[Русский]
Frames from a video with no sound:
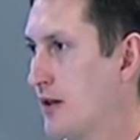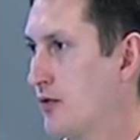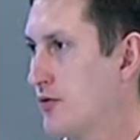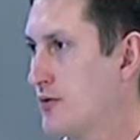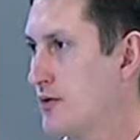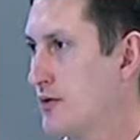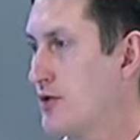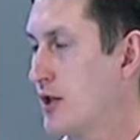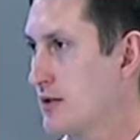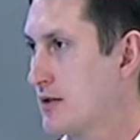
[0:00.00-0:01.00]
относятся в
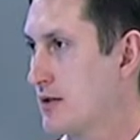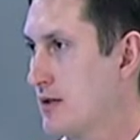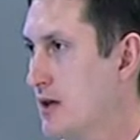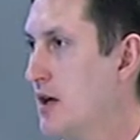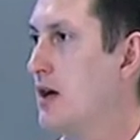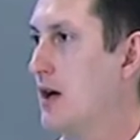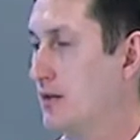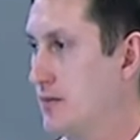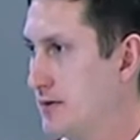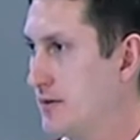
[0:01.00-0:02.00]
частности
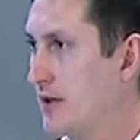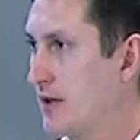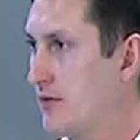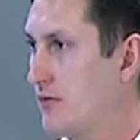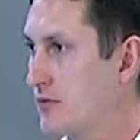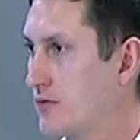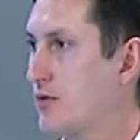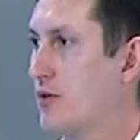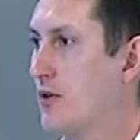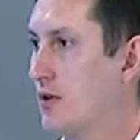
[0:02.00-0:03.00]
атмосферный
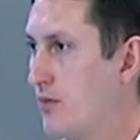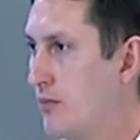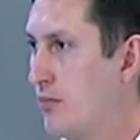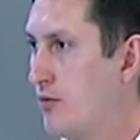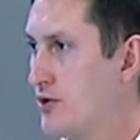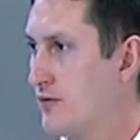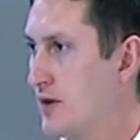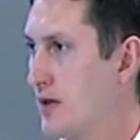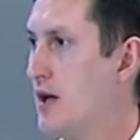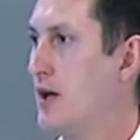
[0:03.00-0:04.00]
воздух,
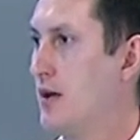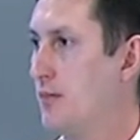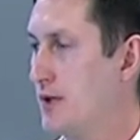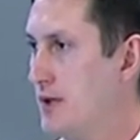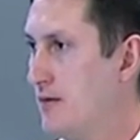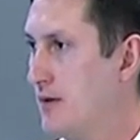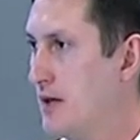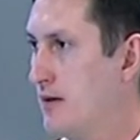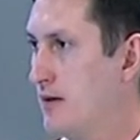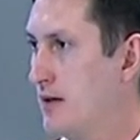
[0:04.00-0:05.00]
почва –
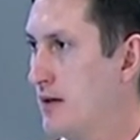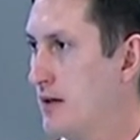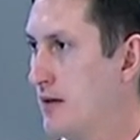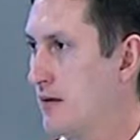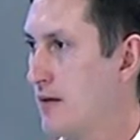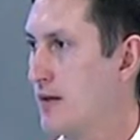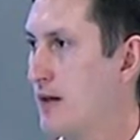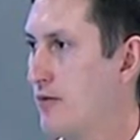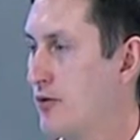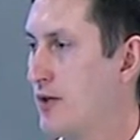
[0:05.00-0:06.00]
питьевая вода,
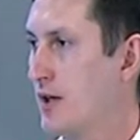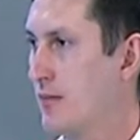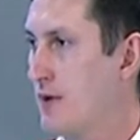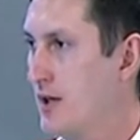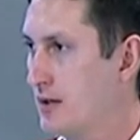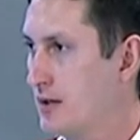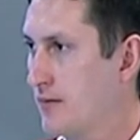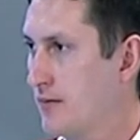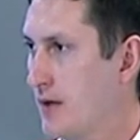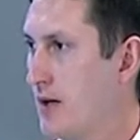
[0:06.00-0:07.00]
вода водных
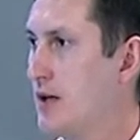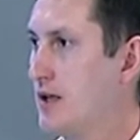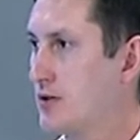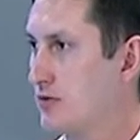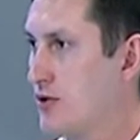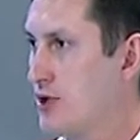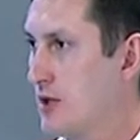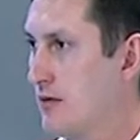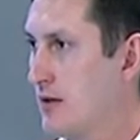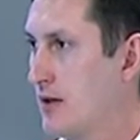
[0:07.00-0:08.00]
объектов,
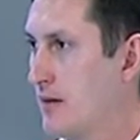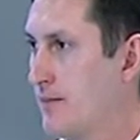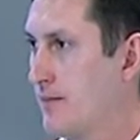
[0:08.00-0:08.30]
сточная вода,